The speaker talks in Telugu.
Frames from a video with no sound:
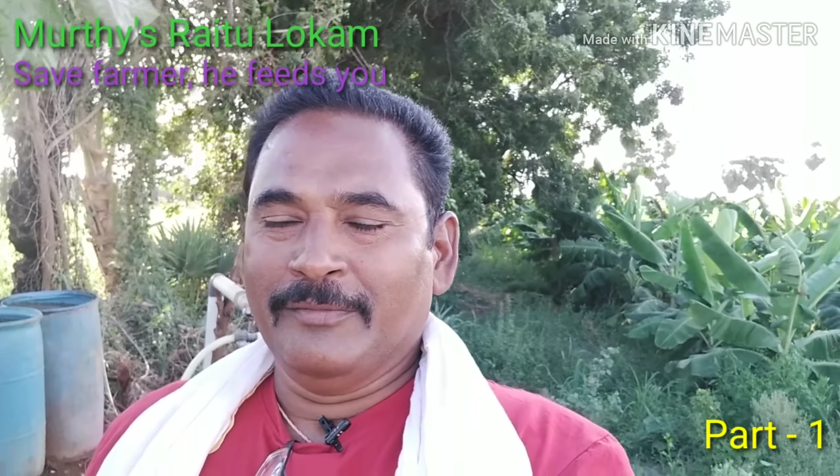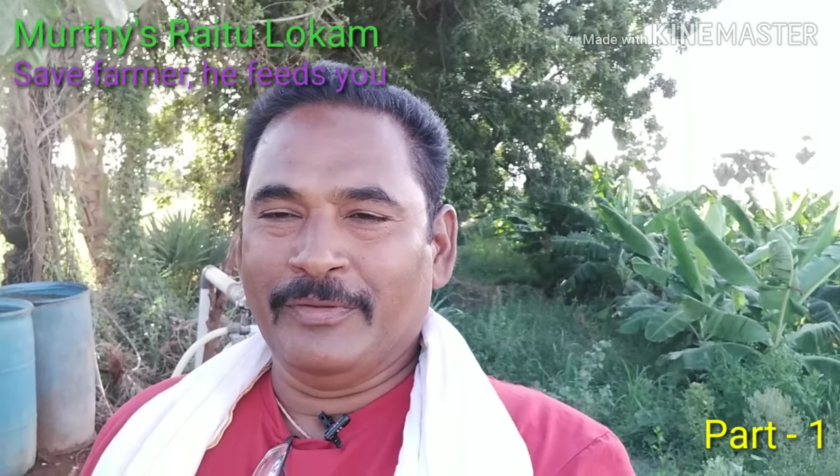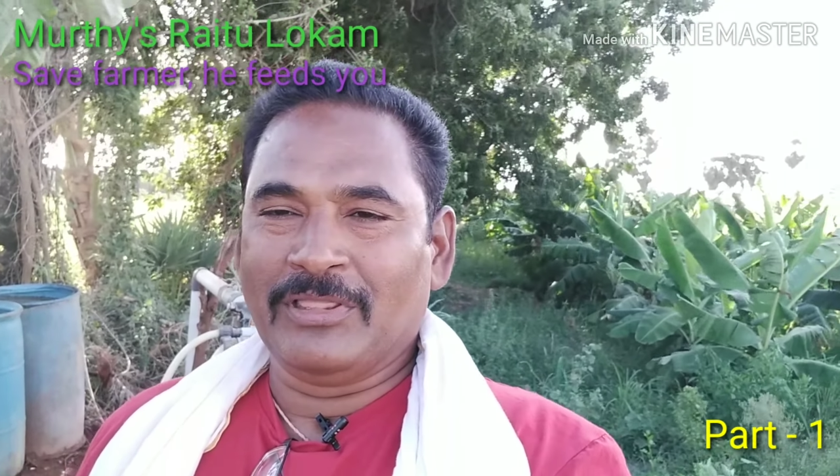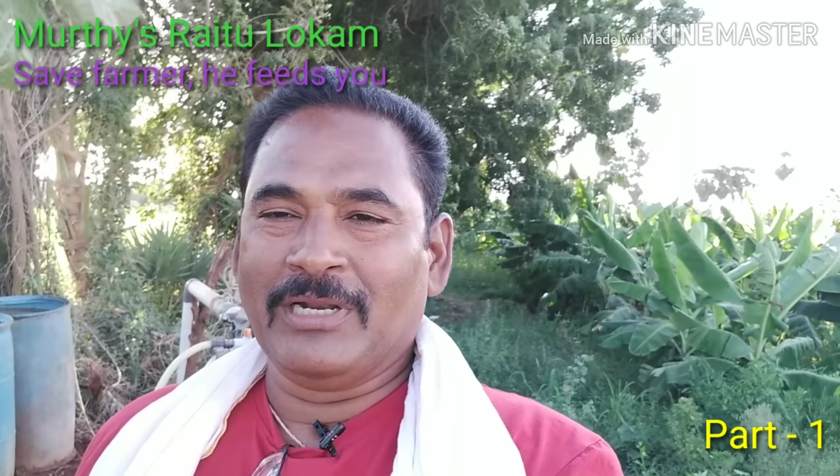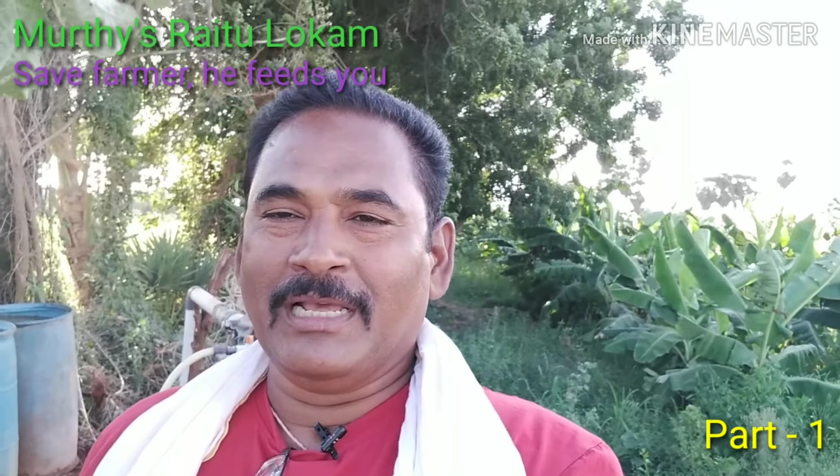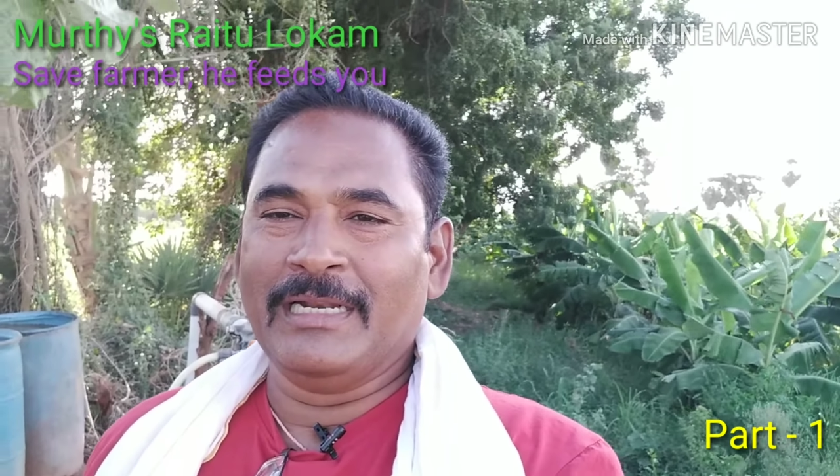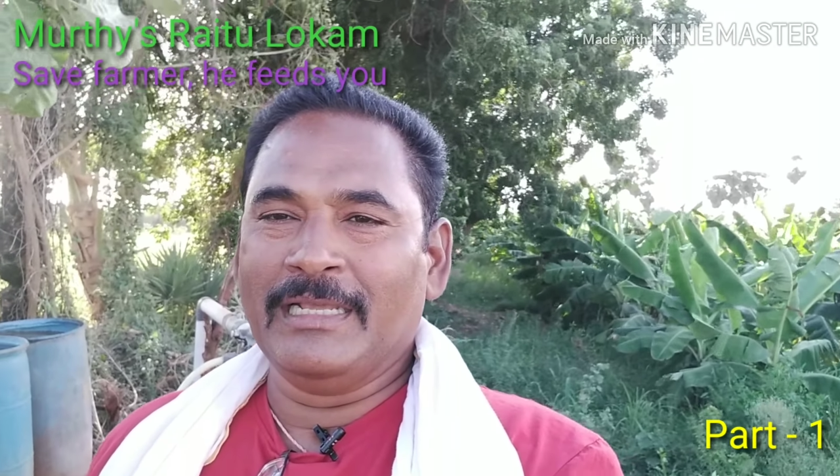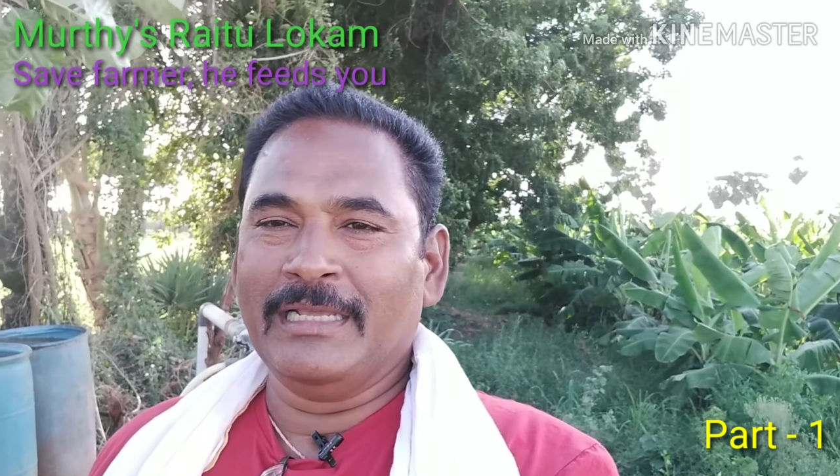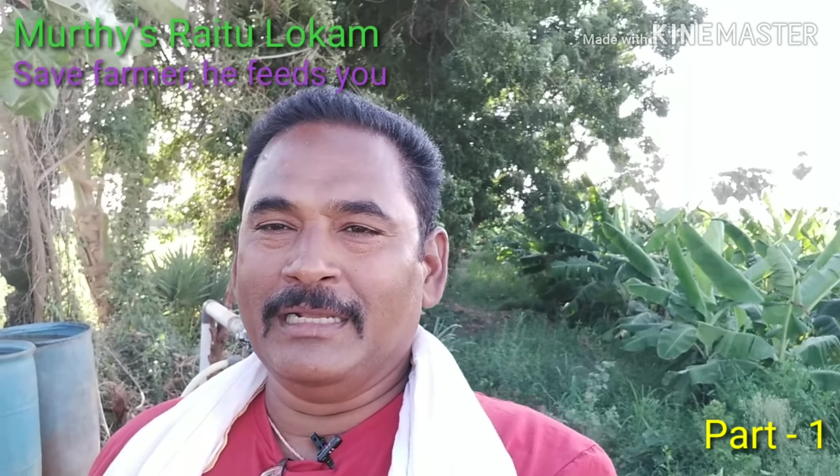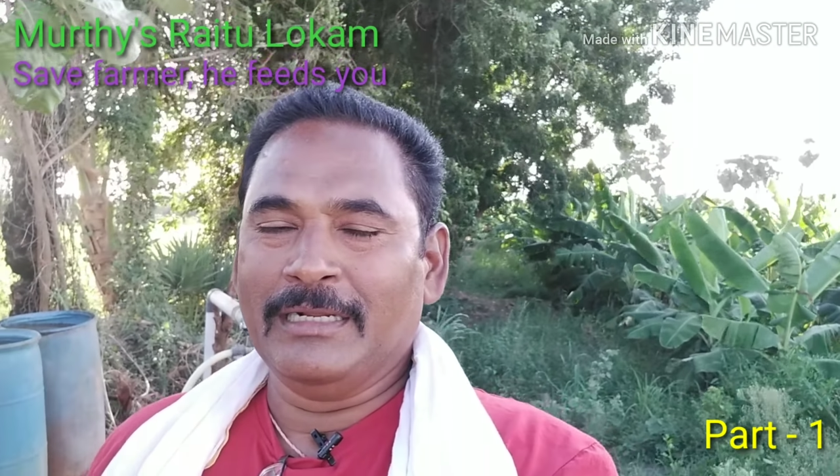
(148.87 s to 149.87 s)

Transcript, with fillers: విత్తనాన్ని